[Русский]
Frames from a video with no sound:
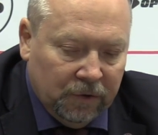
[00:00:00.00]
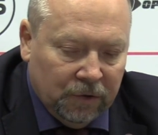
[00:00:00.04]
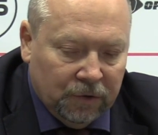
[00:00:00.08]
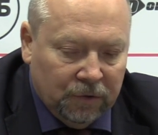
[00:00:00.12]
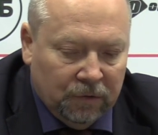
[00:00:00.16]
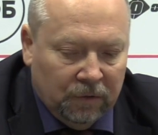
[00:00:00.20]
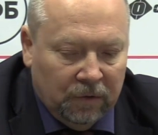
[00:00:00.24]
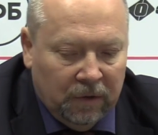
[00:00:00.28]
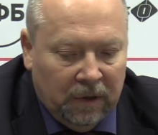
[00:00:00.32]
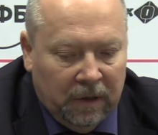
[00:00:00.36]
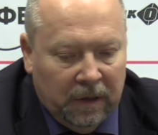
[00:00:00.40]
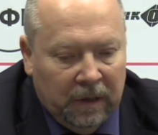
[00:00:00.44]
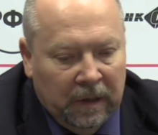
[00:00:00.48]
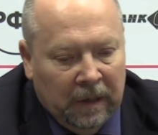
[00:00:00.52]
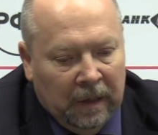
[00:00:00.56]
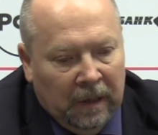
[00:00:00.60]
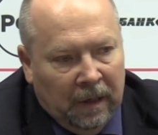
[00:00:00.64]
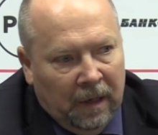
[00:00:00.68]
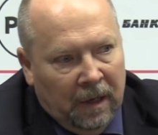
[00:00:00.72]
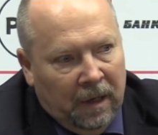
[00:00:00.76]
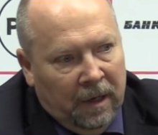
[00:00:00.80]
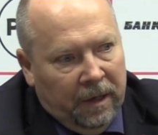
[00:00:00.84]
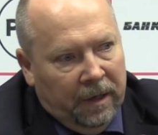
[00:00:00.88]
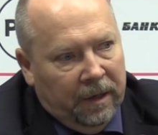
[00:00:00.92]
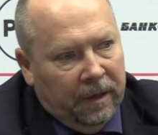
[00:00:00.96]
тяжелая
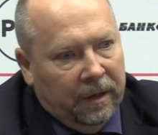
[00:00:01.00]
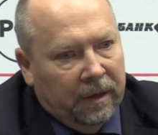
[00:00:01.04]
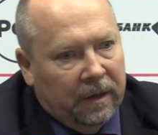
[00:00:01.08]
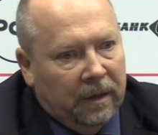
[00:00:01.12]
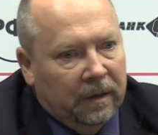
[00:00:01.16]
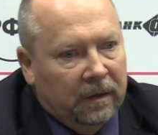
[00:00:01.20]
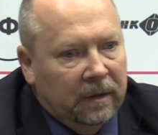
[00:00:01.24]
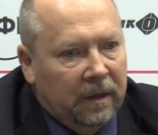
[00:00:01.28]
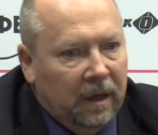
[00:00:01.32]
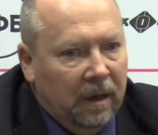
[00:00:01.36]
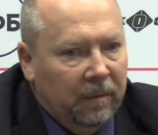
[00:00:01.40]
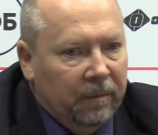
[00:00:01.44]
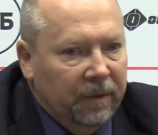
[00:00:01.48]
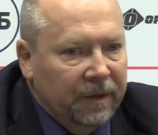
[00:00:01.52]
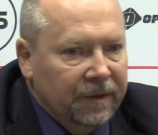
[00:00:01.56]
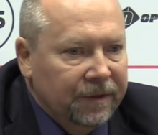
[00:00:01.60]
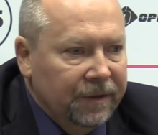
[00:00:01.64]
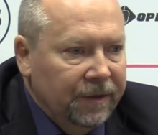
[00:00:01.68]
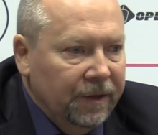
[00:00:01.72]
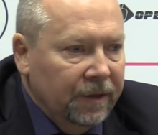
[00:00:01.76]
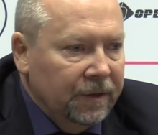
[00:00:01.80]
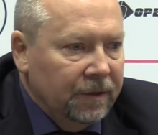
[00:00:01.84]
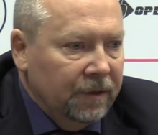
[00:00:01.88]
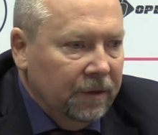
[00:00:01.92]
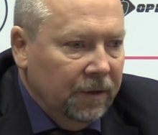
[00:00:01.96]
игра там и
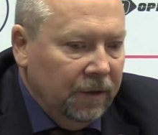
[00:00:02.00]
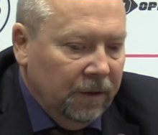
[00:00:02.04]
здесь.